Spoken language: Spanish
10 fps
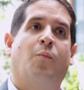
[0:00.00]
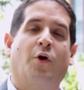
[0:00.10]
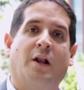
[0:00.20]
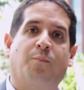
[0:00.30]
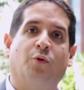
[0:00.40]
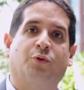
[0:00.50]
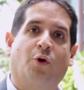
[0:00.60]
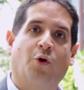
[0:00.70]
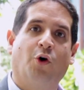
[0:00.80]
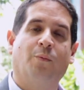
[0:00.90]
por el
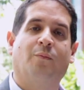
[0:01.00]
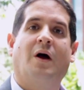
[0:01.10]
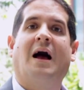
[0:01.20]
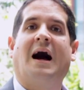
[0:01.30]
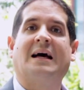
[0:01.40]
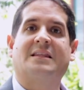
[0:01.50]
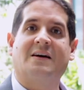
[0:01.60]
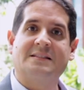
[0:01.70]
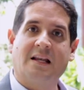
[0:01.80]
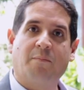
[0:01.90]
punto .com, a
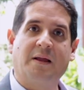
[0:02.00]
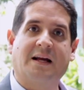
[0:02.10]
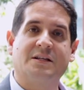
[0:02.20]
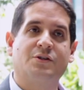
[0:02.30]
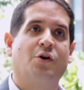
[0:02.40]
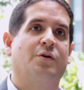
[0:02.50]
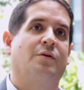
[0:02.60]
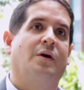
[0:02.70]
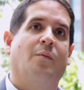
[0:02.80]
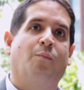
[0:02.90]
través de la
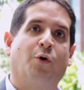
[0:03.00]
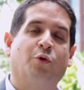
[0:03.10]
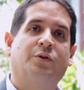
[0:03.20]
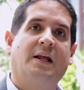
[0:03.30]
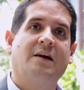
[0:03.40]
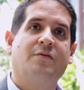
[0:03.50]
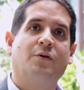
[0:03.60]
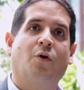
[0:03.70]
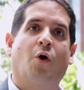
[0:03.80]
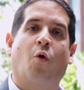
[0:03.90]
aplicación, por un
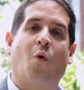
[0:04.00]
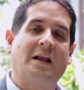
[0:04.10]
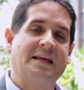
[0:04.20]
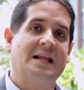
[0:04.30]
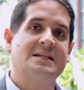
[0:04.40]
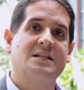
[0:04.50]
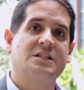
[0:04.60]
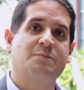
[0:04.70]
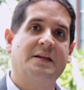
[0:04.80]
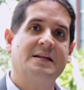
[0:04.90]
teléfono, cualquiera de esas
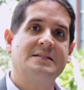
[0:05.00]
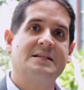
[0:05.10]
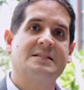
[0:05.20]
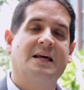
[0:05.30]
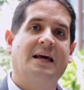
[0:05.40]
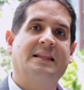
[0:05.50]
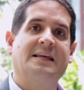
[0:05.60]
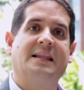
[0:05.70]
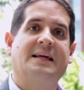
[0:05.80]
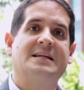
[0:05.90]
experiencias
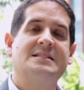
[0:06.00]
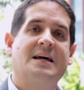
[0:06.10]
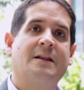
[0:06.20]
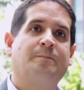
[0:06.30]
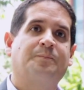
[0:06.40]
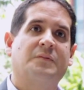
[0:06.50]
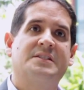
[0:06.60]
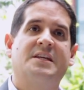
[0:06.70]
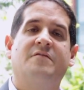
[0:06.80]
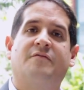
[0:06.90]
tiene que ser
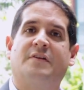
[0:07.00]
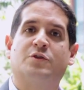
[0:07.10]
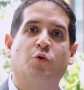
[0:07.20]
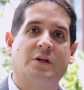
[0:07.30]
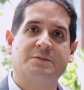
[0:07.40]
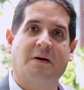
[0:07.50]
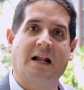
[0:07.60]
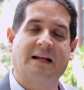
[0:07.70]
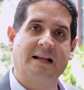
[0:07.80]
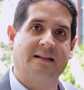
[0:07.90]
sin fisuras
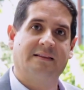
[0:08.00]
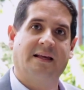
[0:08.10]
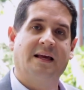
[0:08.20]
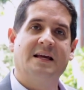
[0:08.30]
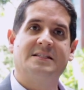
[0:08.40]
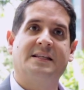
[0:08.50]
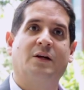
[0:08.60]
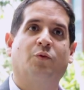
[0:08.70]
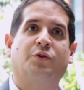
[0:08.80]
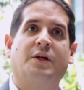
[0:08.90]
para el cliente, sin
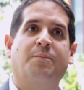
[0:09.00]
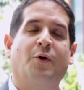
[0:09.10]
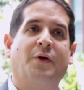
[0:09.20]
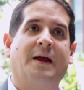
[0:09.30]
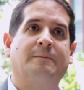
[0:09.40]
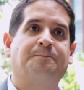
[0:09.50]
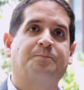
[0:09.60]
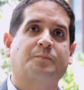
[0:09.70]
ningún tipo de